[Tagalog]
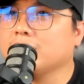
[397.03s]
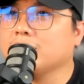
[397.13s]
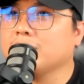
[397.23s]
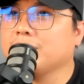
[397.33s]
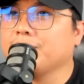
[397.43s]

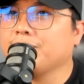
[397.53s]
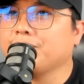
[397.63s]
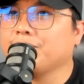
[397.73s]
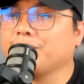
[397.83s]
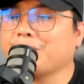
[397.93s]
Nokto.
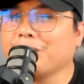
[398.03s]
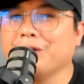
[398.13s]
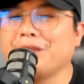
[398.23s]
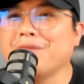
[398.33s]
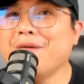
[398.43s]

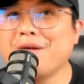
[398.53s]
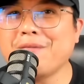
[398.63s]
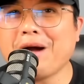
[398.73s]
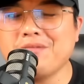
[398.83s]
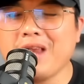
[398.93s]
So, 'di ba may
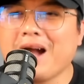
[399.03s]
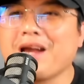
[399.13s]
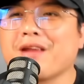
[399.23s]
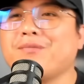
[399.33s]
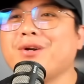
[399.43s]
mga
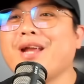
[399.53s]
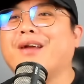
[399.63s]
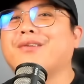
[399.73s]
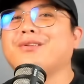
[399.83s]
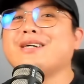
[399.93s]
vlogger po na
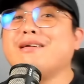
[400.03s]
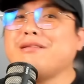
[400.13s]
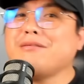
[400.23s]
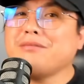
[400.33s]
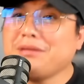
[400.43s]
ano
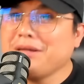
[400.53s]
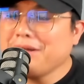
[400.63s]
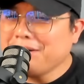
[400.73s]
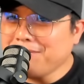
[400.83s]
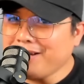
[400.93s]
diyan?
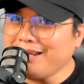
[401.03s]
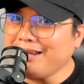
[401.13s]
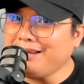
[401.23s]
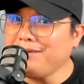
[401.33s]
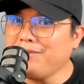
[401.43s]

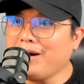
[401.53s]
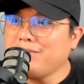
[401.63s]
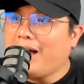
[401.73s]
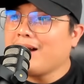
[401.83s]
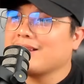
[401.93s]
May mga
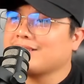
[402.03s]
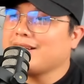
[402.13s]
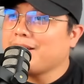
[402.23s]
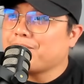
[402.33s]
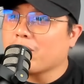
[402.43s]
vlogger
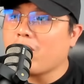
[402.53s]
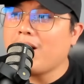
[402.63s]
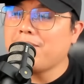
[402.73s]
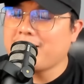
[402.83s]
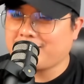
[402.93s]
diyan na pro
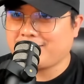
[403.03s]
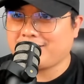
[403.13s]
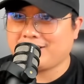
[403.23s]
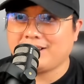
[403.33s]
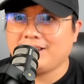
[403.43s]

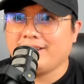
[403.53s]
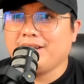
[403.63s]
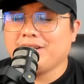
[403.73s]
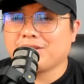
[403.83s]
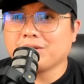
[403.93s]
Hamas.
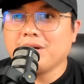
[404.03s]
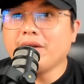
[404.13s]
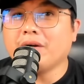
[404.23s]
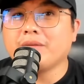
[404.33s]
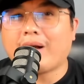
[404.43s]
So
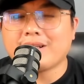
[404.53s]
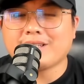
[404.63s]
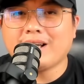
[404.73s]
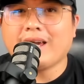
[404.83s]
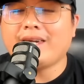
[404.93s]
ngayon, mga
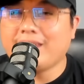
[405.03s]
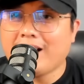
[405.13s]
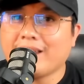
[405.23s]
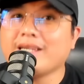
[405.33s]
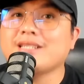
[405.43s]
sangkay,
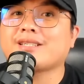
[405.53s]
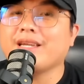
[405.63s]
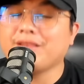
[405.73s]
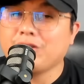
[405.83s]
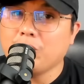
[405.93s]
yan,
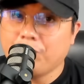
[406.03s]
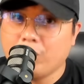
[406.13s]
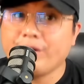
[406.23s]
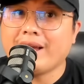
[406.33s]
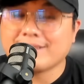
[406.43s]
isend nyo
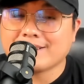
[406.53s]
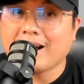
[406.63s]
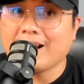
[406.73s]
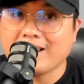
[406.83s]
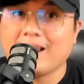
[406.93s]
po yan sa
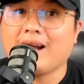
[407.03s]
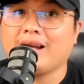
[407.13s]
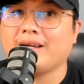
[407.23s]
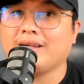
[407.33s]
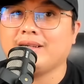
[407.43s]
kanila.
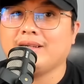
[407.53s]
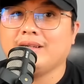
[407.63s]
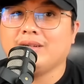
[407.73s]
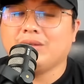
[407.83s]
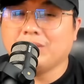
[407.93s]

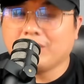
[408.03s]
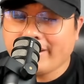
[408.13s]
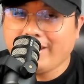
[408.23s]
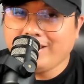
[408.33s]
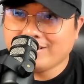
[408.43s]

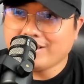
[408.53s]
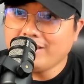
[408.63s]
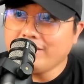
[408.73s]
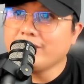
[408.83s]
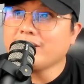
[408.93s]
Okay?
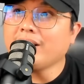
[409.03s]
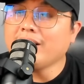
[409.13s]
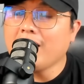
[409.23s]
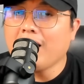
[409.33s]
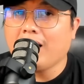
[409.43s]
I-send yun sa
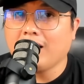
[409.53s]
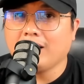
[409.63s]
kanila.